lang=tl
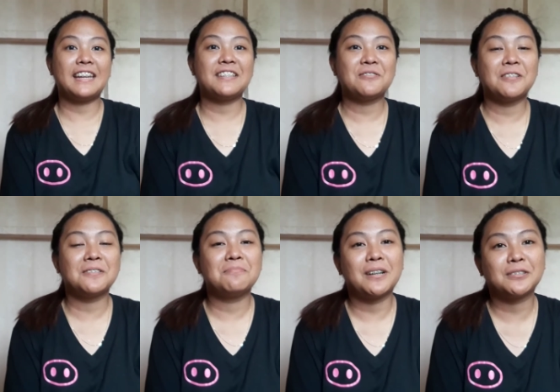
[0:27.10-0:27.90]
guys!
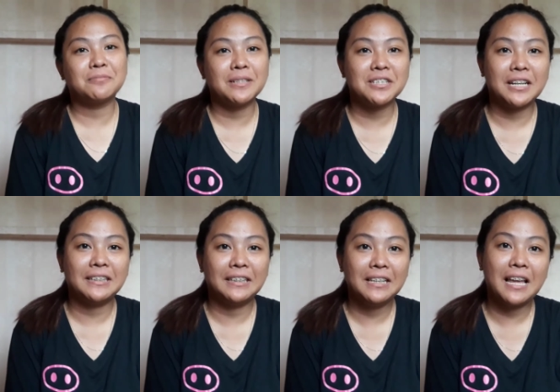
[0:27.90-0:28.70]
Welcome back to my
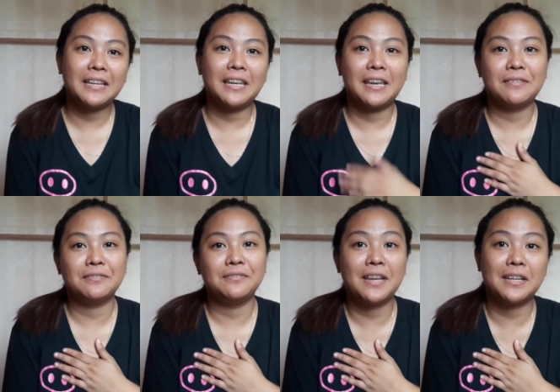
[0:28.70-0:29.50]
channel. I
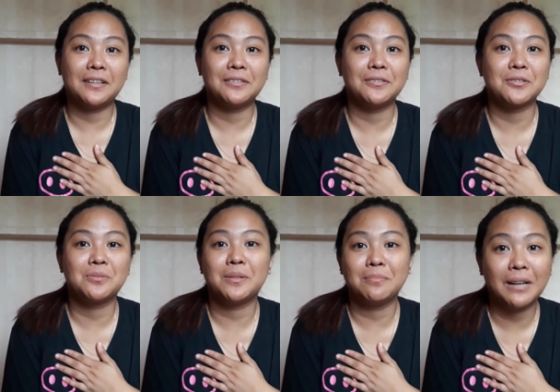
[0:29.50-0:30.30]
am Vianney Rose
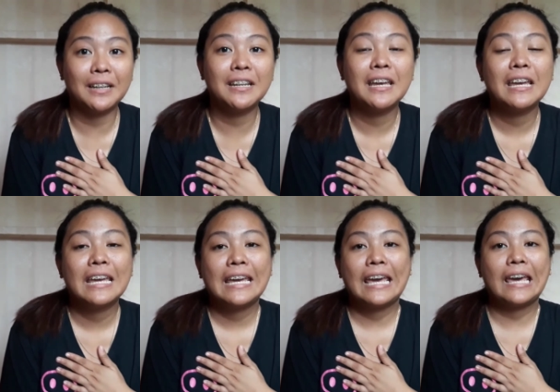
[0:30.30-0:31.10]
Romanban
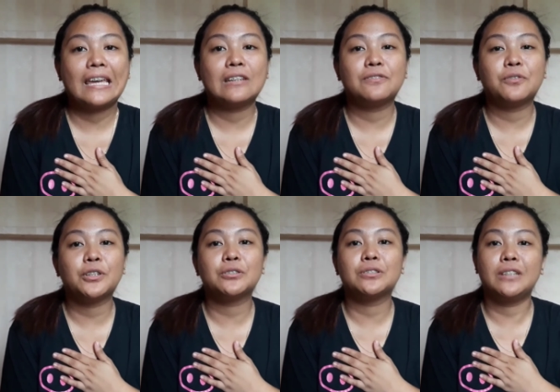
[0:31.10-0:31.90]
and
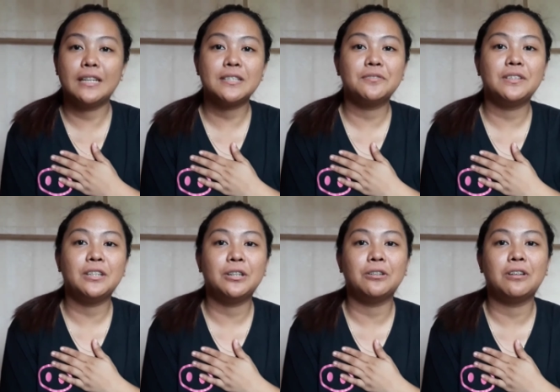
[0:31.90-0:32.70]
for today's
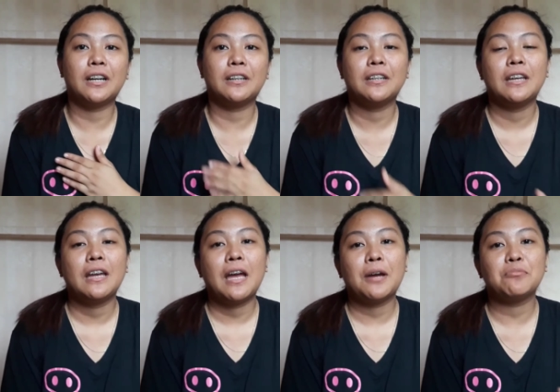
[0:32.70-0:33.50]
video, I
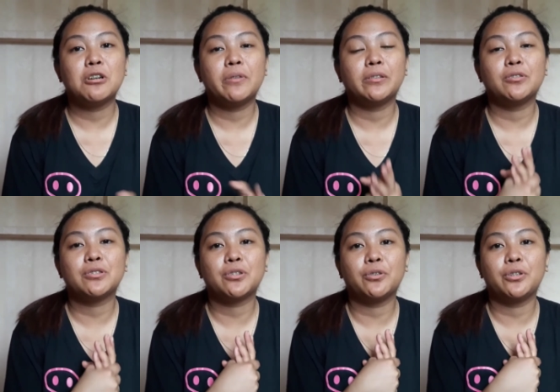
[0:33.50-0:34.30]
am going to
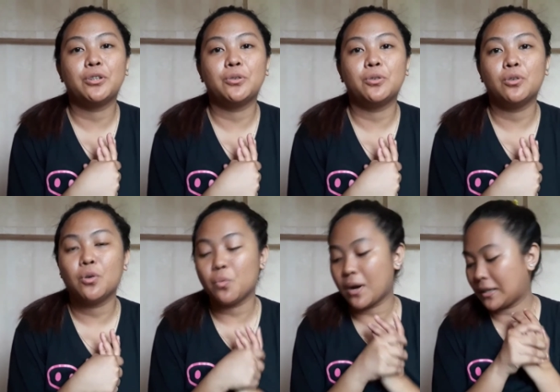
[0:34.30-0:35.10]
show you
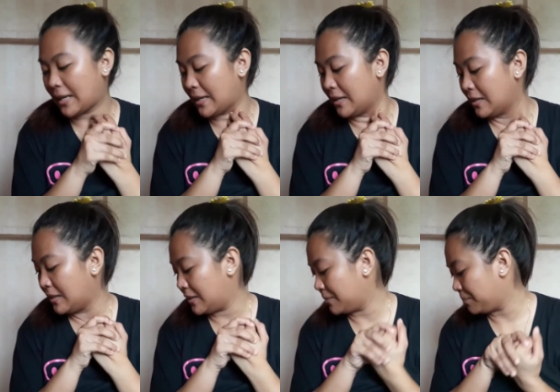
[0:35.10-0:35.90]
what
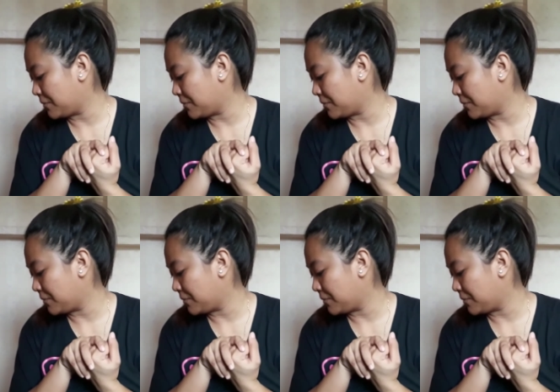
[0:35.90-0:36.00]
I